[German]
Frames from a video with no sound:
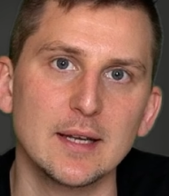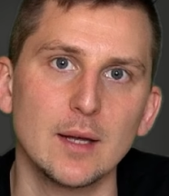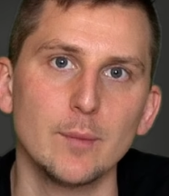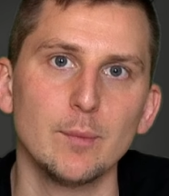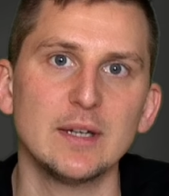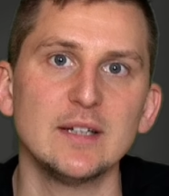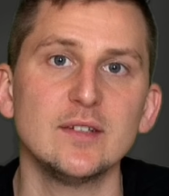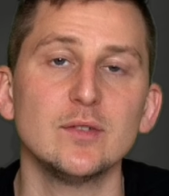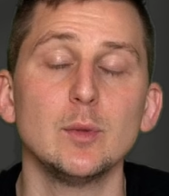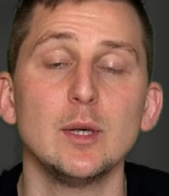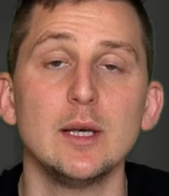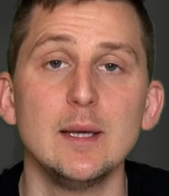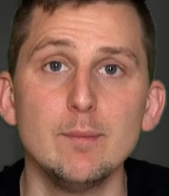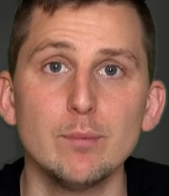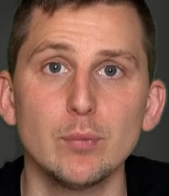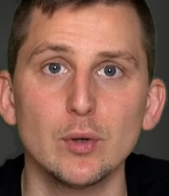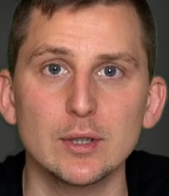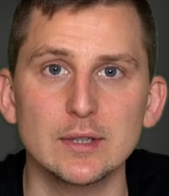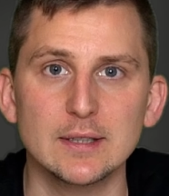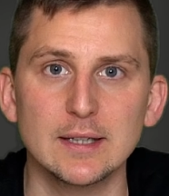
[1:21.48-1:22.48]
dran, bei diesem
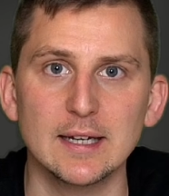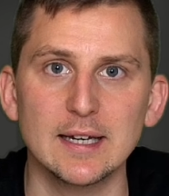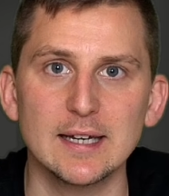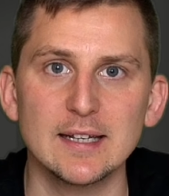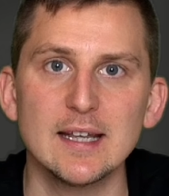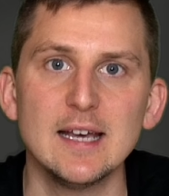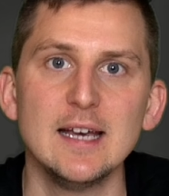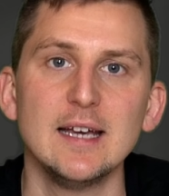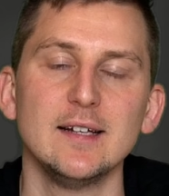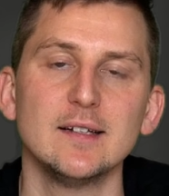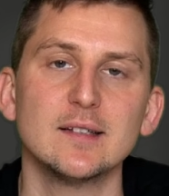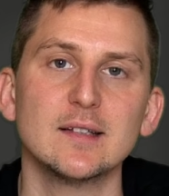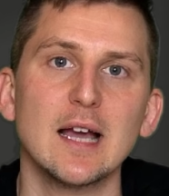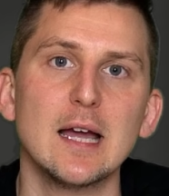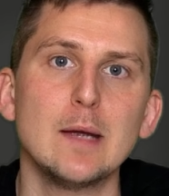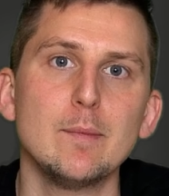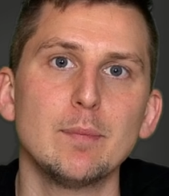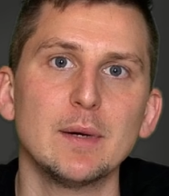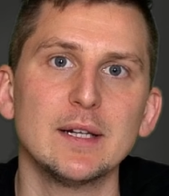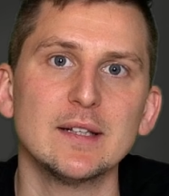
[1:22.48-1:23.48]
Importgerät ist
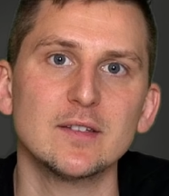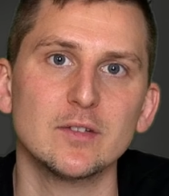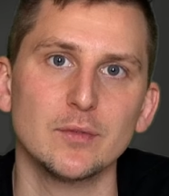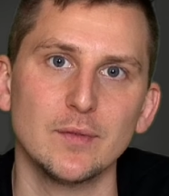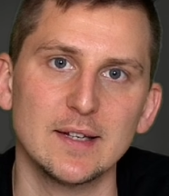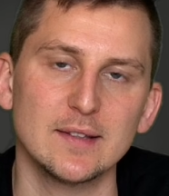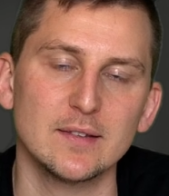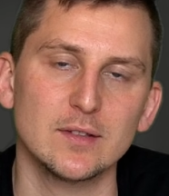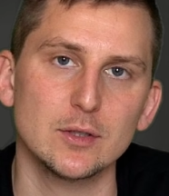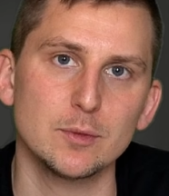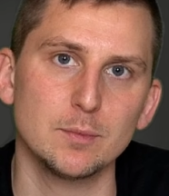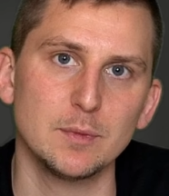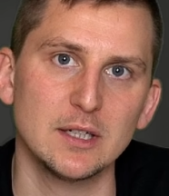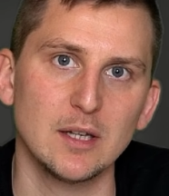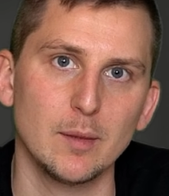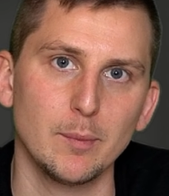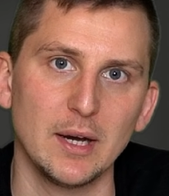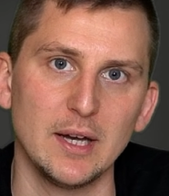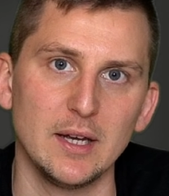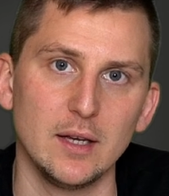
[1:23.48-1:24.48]
kein Band 20 mit
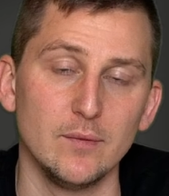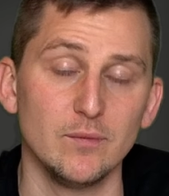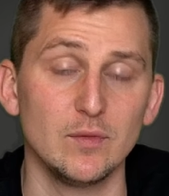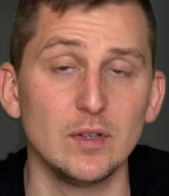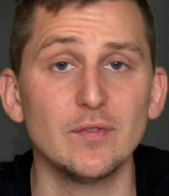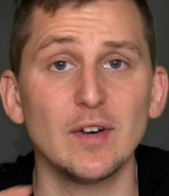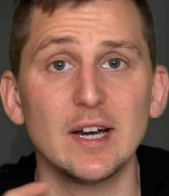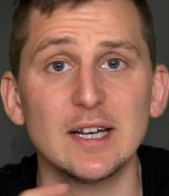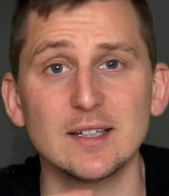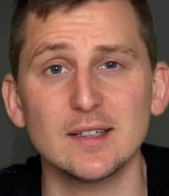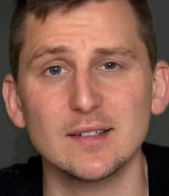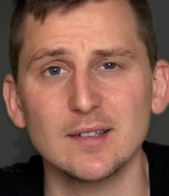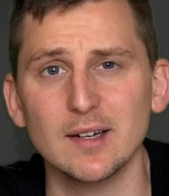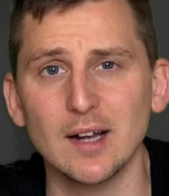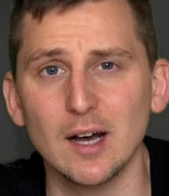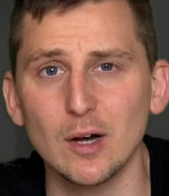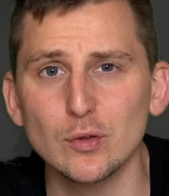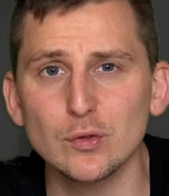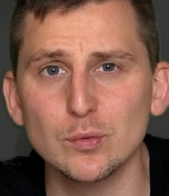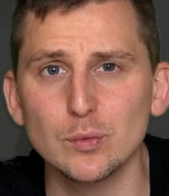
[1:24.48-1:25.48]
dabei. Inwieweit das
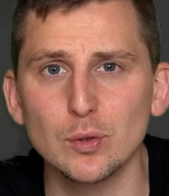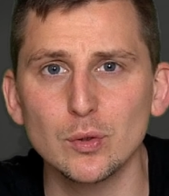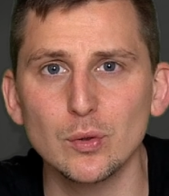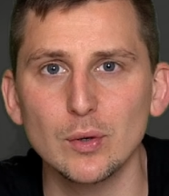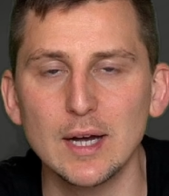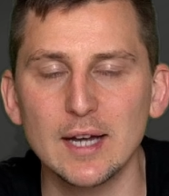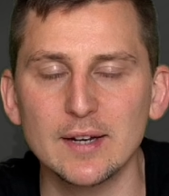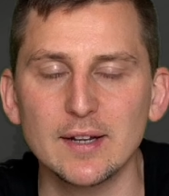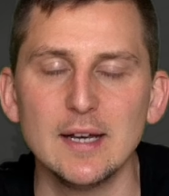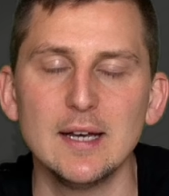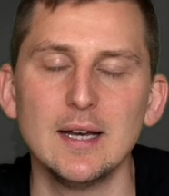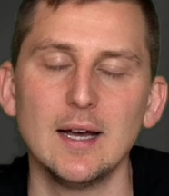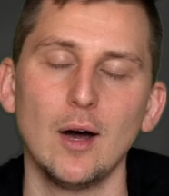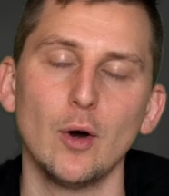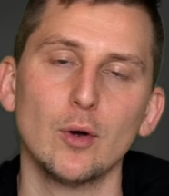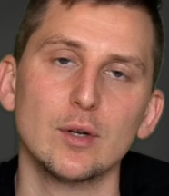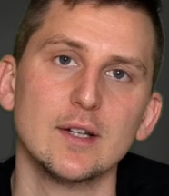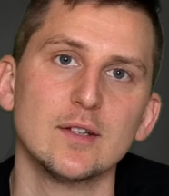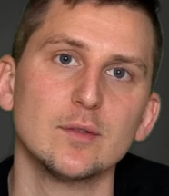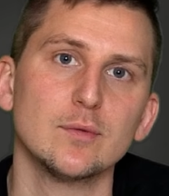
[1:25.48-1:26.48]
eine Auswirkung hat,
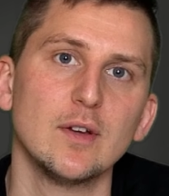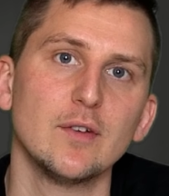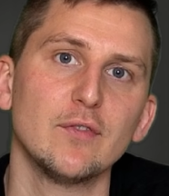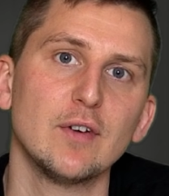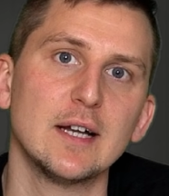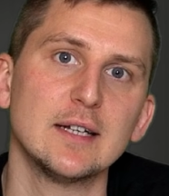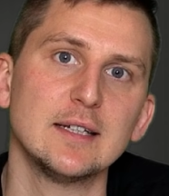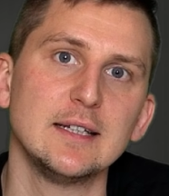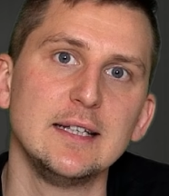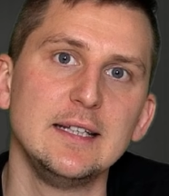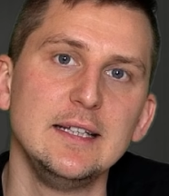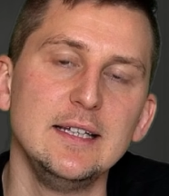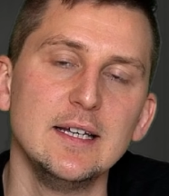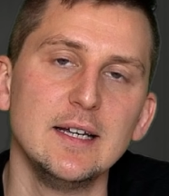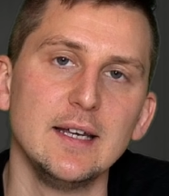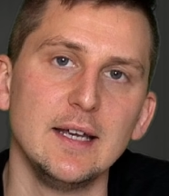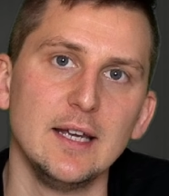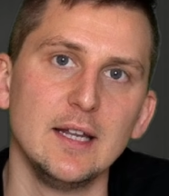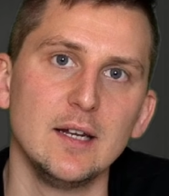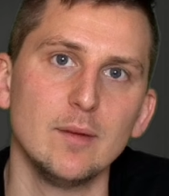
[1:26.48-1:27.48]
auch das erfahrt ihr
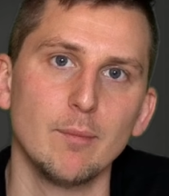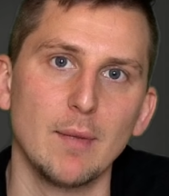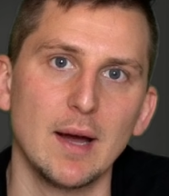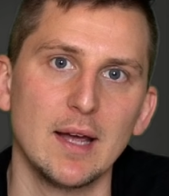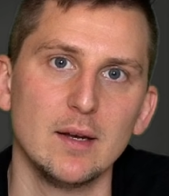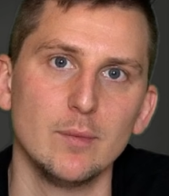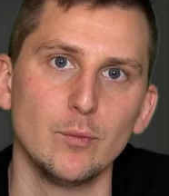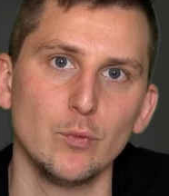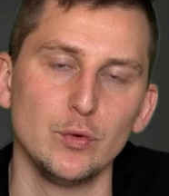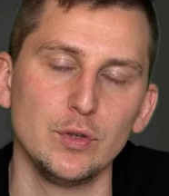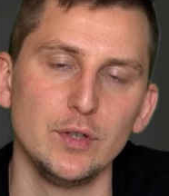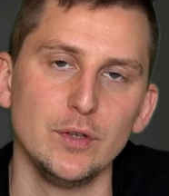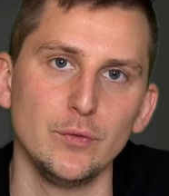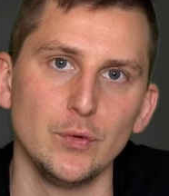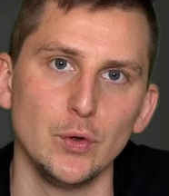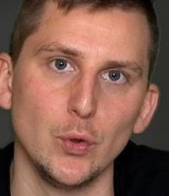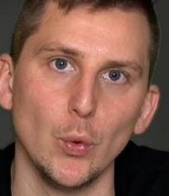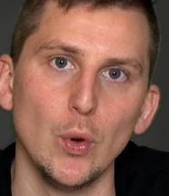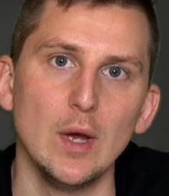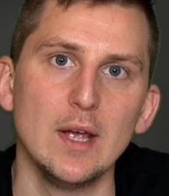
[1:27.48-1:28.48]
hier in meinem
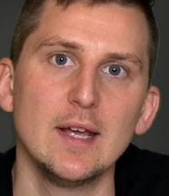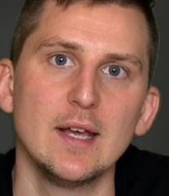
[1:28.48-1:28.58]
Review.